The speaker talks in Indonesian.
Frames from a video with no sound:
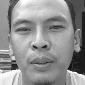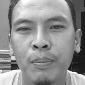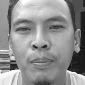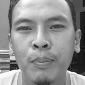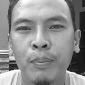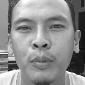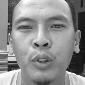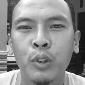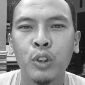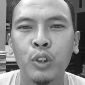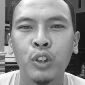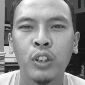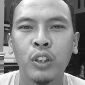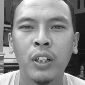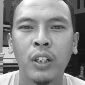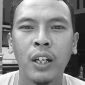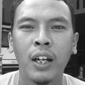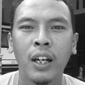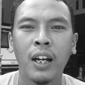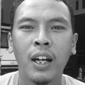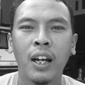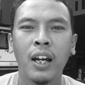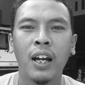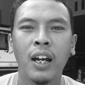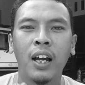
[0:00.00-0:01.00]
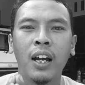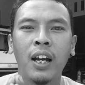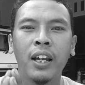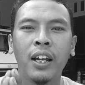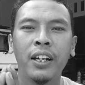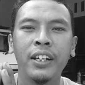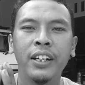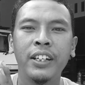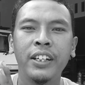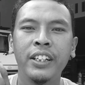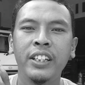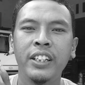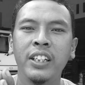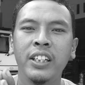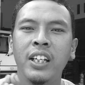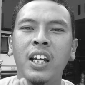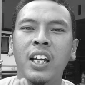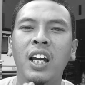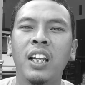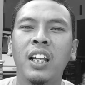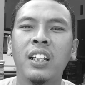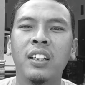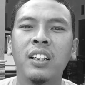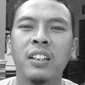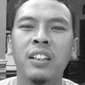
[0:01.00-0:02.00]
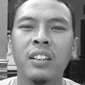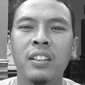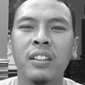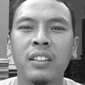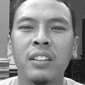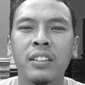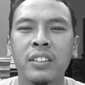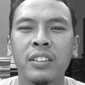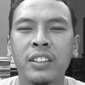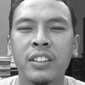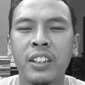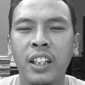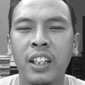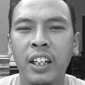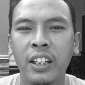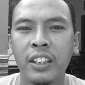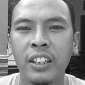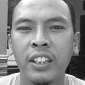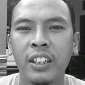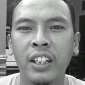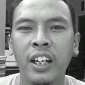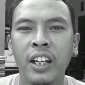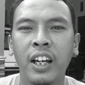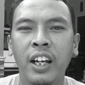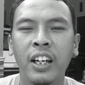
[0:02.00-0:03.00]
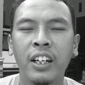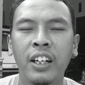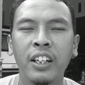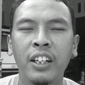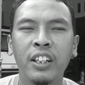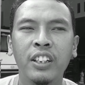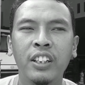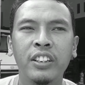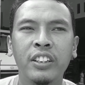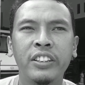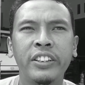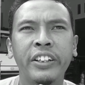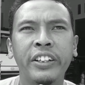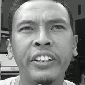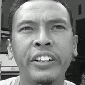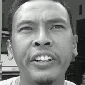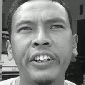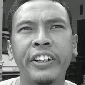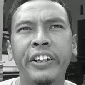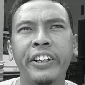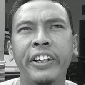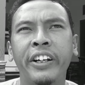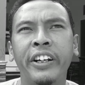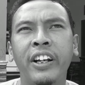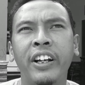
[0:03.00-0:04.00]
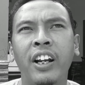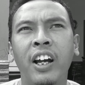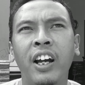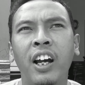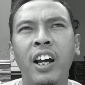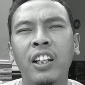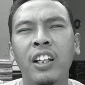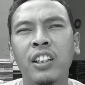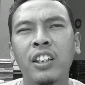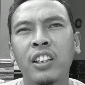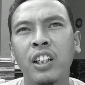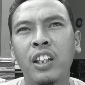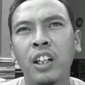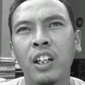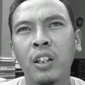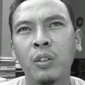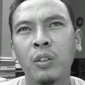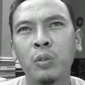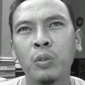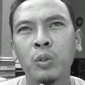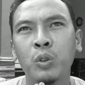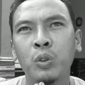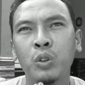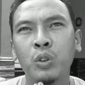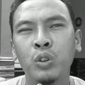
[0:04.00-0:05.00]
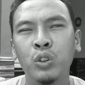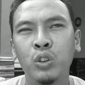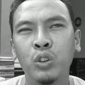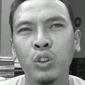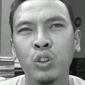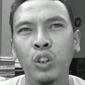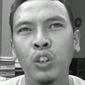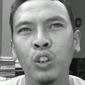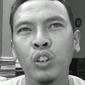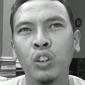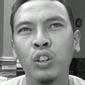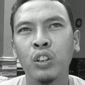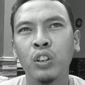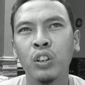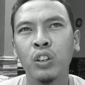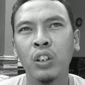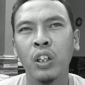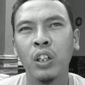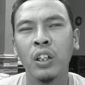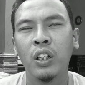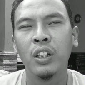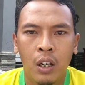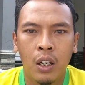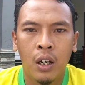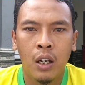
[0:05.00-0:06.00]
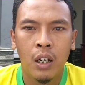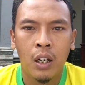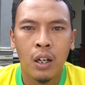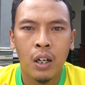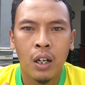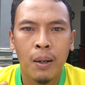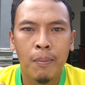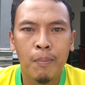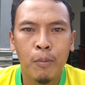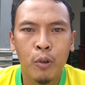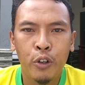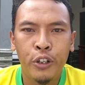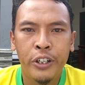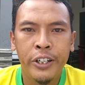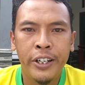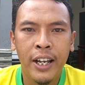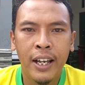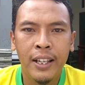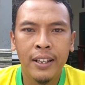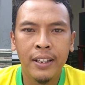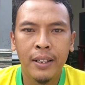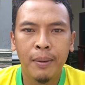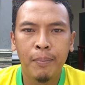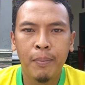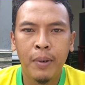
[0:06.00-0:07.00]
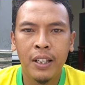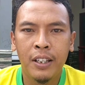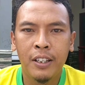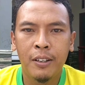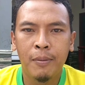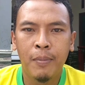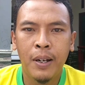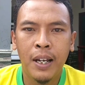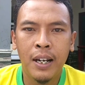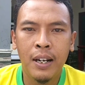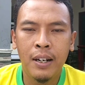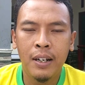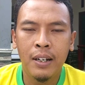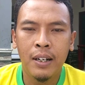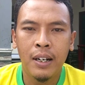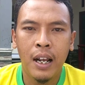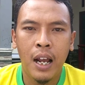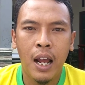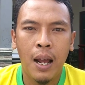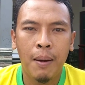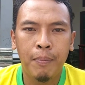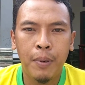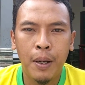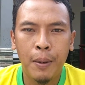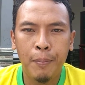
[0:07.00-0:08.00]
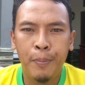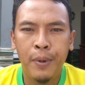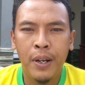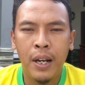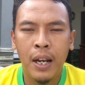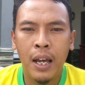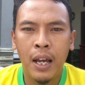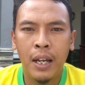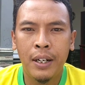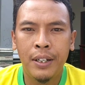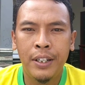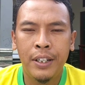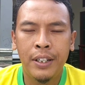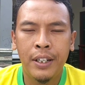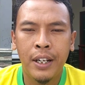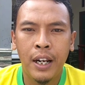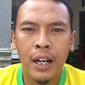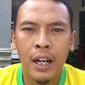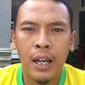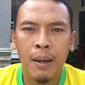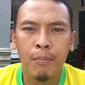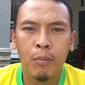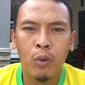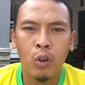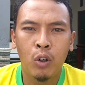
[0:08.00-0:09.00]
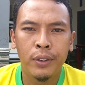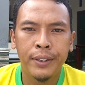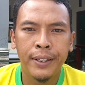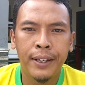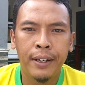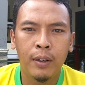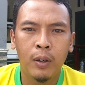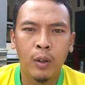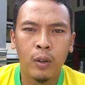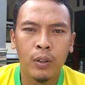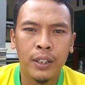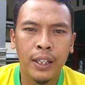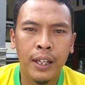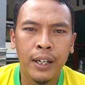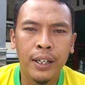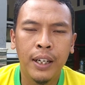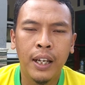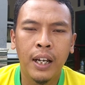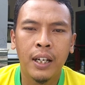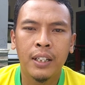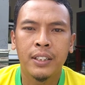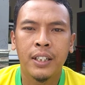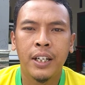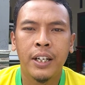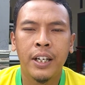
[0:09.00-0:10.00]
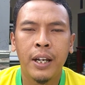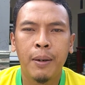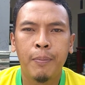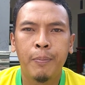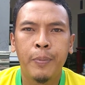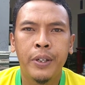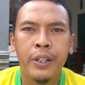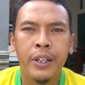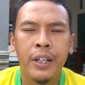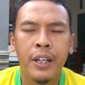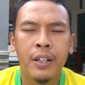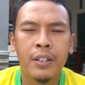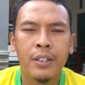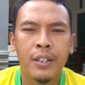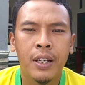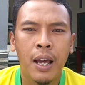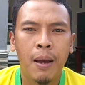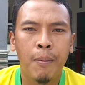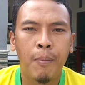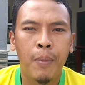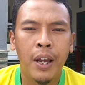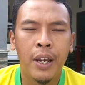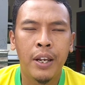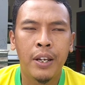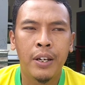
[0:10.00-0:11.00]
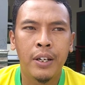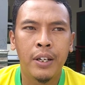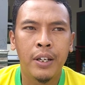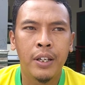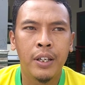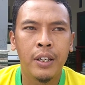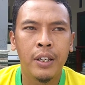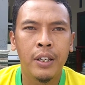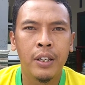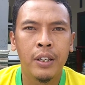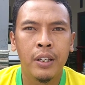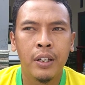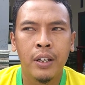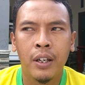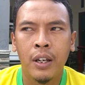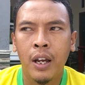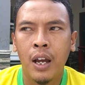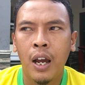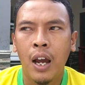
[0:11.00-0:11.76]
Semoga niat saya ini segera terwujud. Kemudian teman-teman, apabila di dalam konten-konten yang saya bikin selama ini